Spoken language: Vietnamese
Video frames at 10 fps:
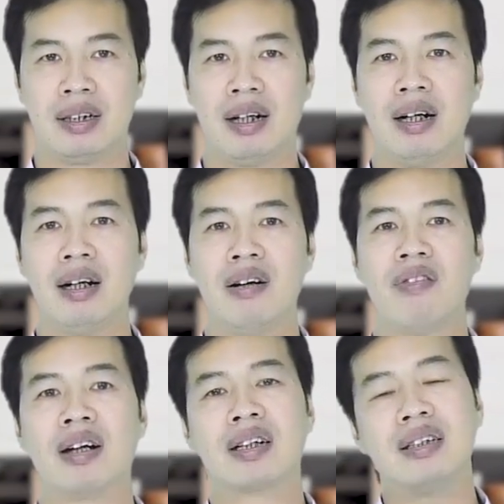đó
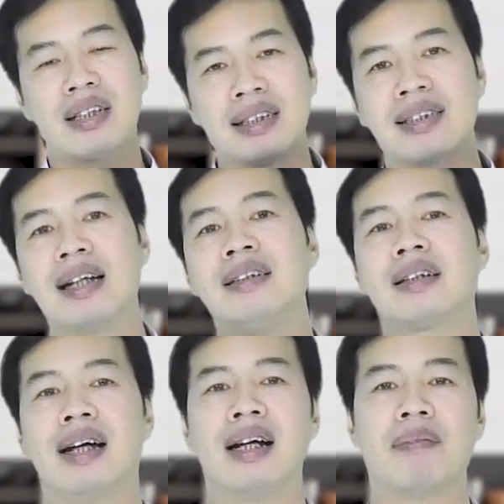và cứ dần dần như
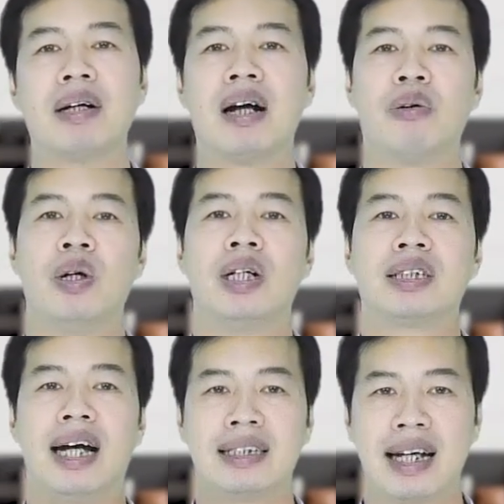thế là bắt đầu
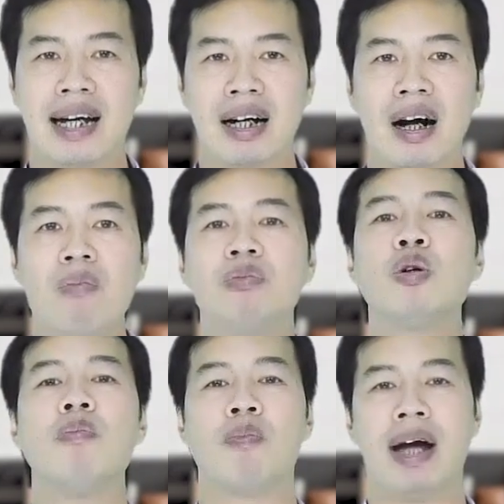trẻ sẽ không
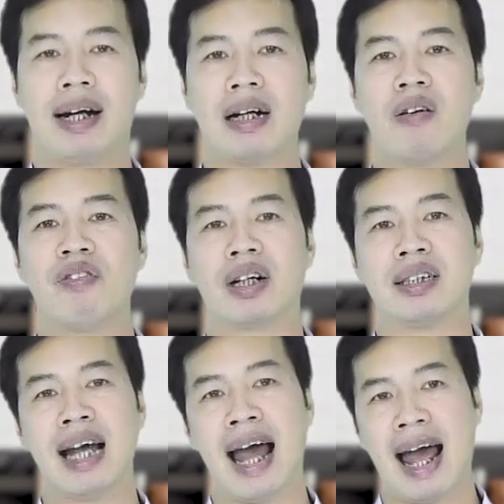giúp bố mẹ với công việc
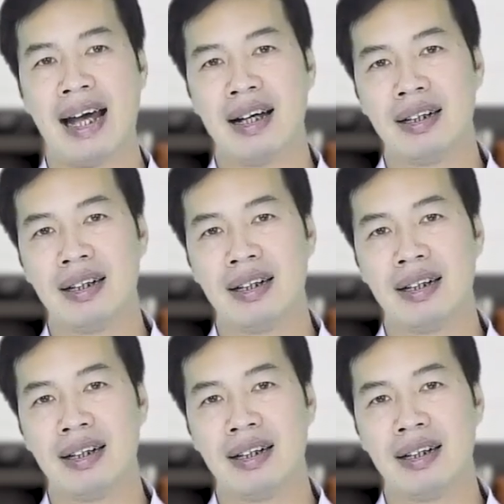ở nhà